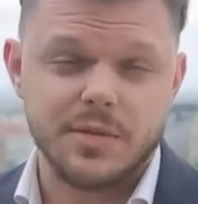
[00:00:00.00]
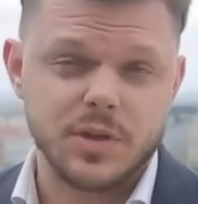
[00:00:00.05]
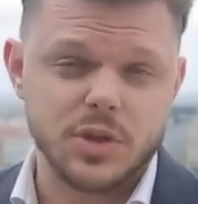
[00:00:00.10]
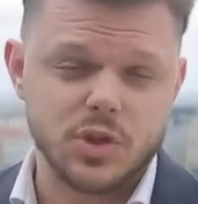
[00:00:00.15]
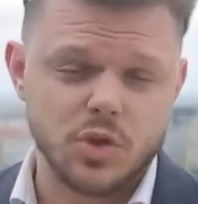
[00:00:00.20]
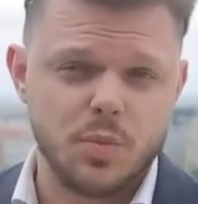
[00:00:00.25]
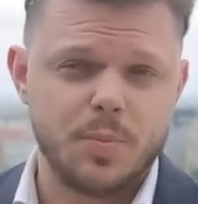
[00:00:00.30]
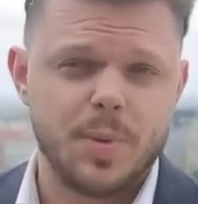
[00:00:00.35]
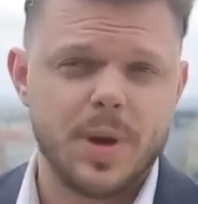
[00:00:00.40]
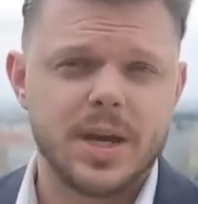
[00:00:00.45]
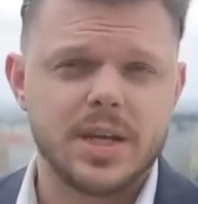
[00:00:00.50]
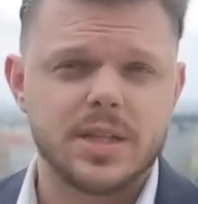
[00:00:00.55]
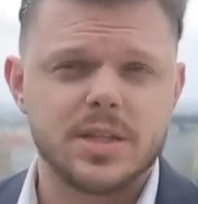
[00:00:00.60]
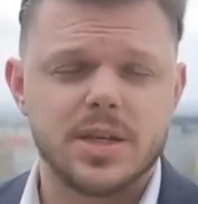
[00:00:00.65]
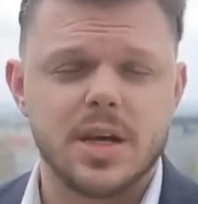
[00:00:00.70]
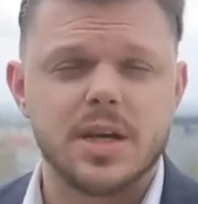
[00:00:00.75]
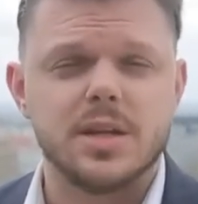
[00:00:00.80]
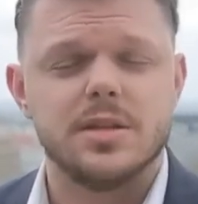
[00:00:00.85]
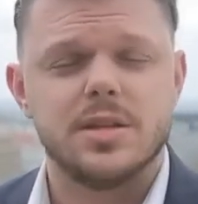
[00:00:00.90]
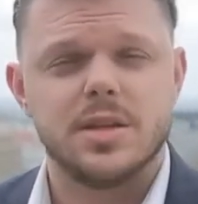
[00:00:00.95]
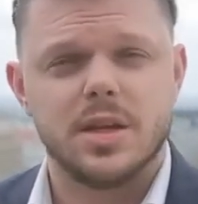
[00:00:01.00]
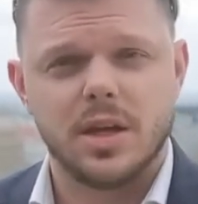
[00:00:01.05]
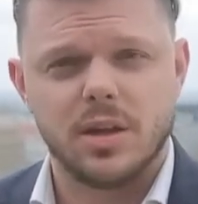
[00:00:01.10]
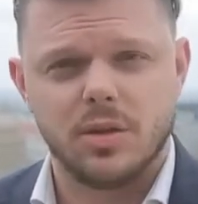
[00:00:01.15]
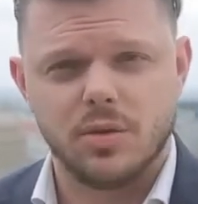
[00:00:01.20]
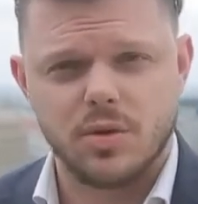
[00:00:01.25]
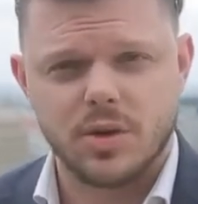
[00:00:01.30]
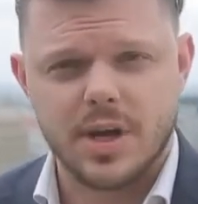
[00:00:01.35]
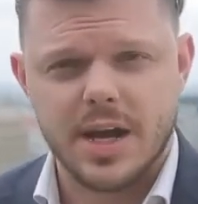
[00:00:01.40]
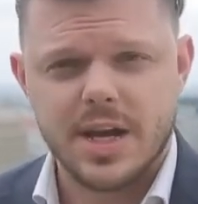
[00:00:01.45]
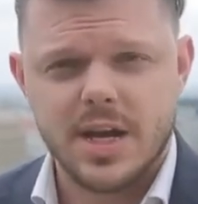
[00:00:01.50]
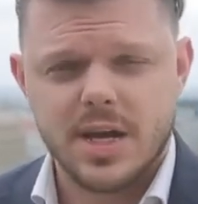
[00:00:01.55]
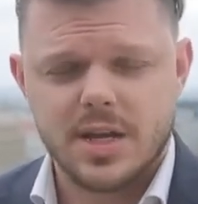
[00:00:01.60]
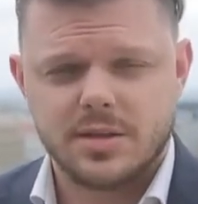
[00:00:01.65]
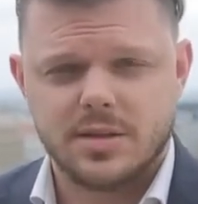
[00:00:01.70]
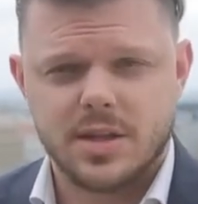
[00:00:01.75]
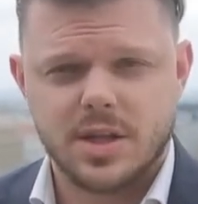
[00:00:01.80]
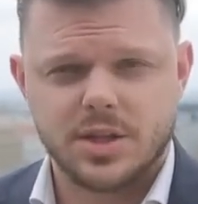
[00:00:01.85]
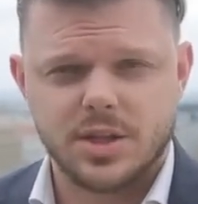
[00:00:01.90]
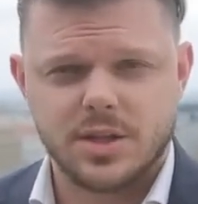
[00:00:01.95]
и выступает за диалог
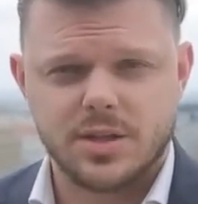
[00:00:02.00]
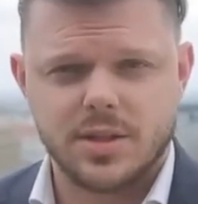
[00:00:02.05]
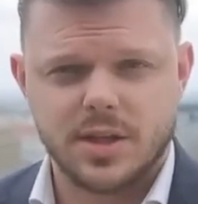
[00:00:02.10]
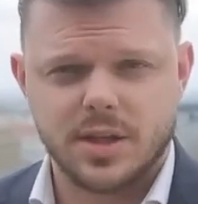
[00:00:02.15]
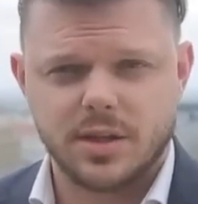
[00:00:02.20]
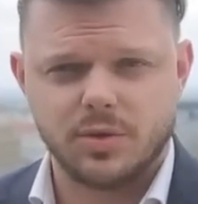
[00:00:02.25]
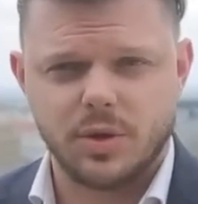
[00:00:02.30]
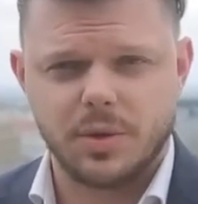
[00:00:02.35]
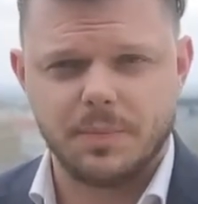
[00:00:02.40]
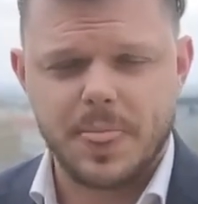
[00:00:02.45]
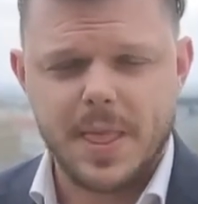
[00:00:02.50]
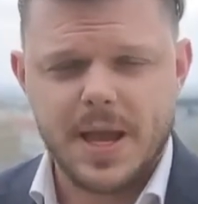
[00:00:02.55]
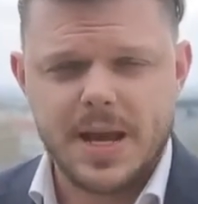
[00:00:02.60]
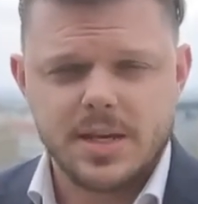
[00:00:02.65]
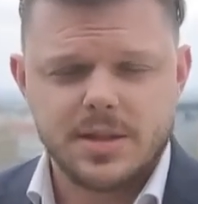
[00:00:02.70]
с нашей страной.